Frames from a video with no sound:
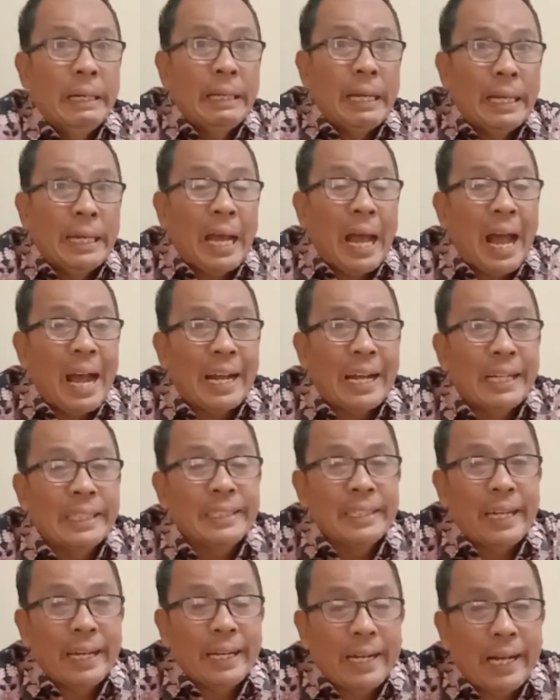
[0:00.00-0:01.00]
Nah yang akan
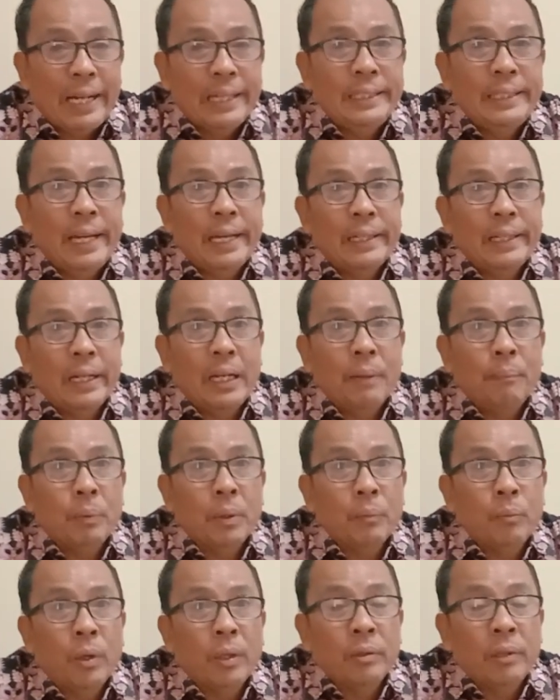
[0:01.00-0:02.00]
saya kaji adalah
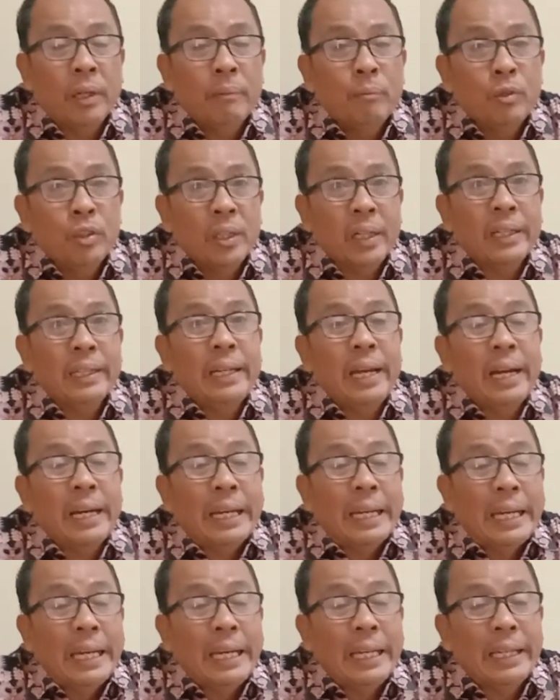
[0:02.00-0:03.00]
perbuatan musyrik yang
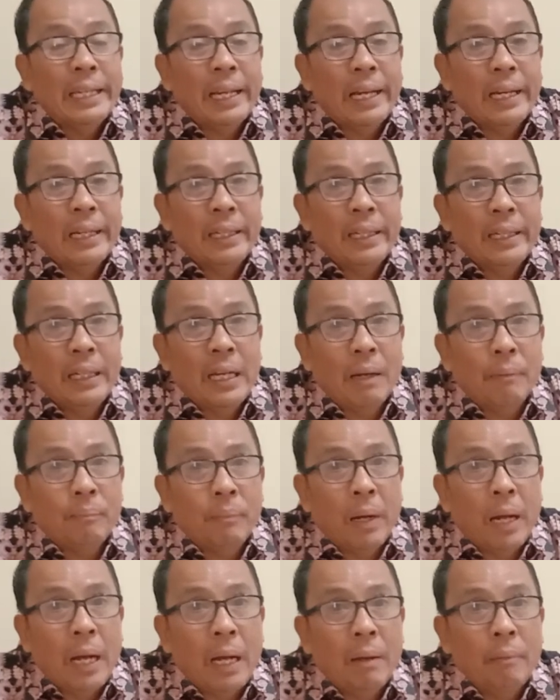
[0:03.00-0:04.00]
kita tidak
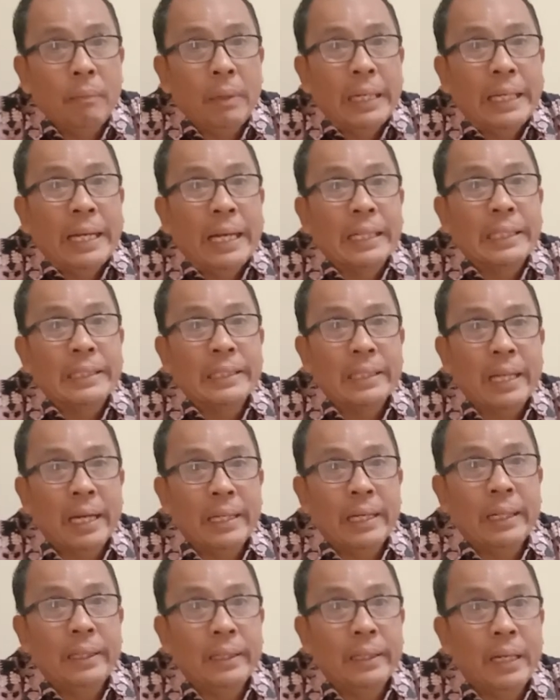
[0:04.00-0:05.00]
pahami, yang
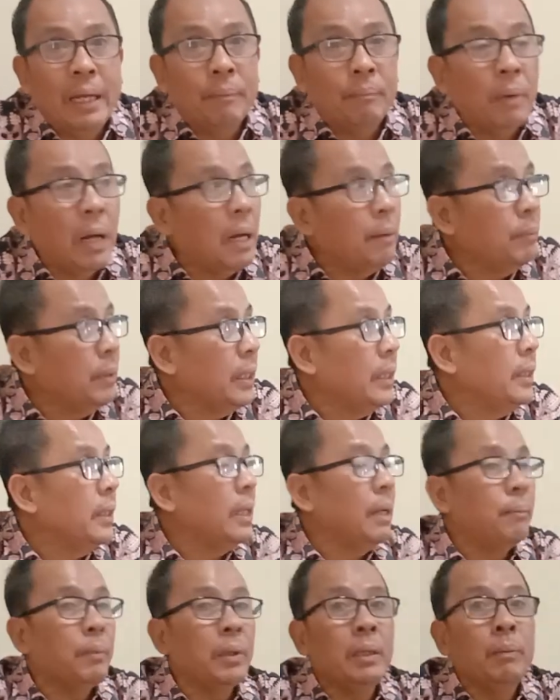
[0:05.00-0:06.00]
saya tidak pahami. Ini
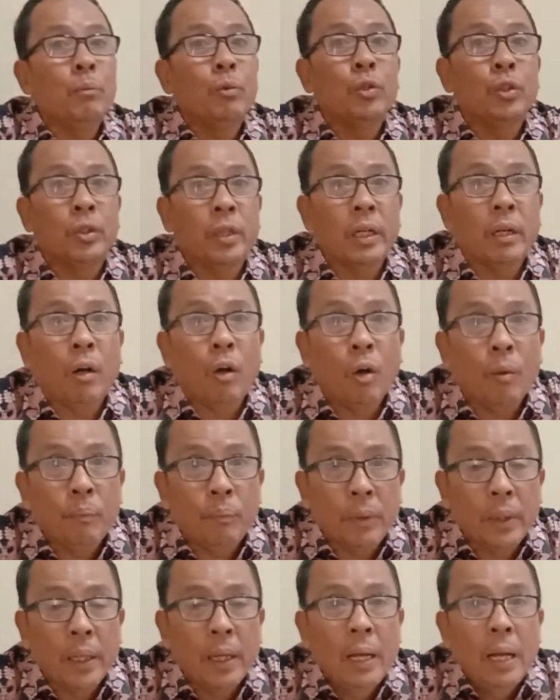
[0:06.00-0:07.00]
namanya musyrik
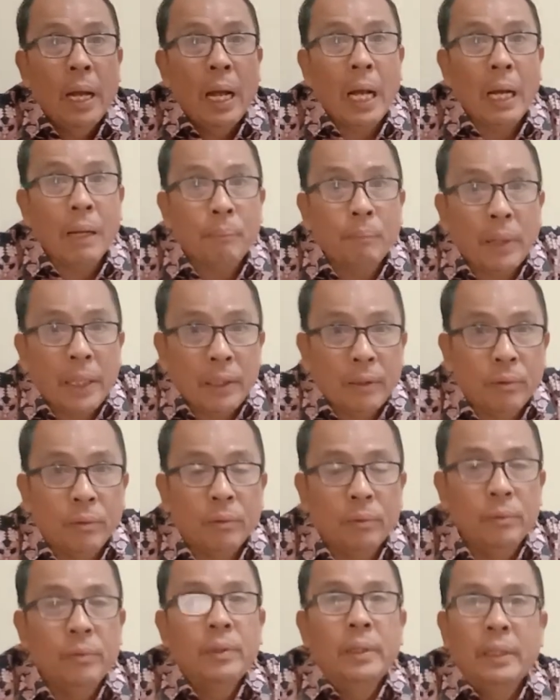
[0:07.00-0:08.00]
hobi. Apa
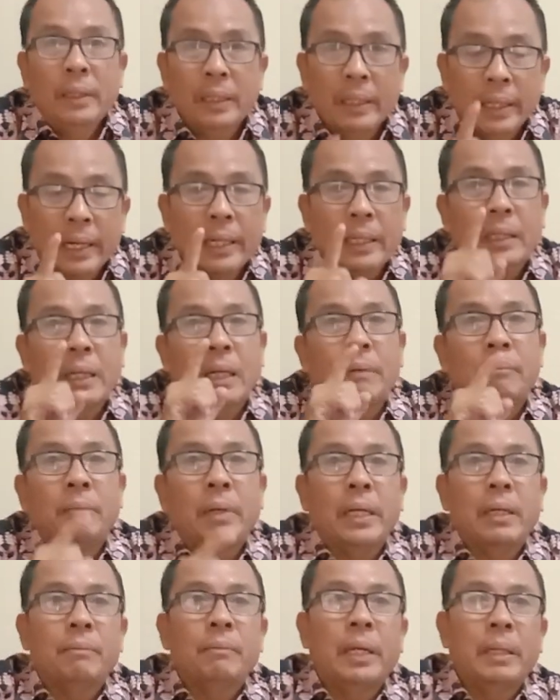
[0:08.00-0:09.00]
itu? Dengarkan
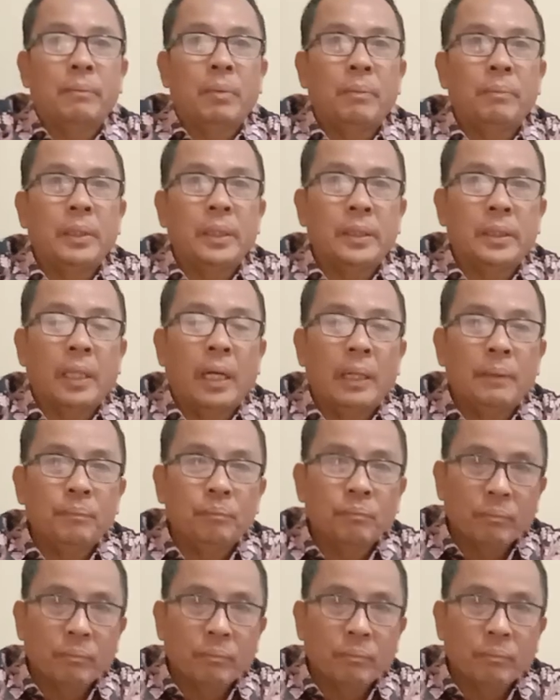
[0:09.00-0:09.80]
baik-baik pemirsa.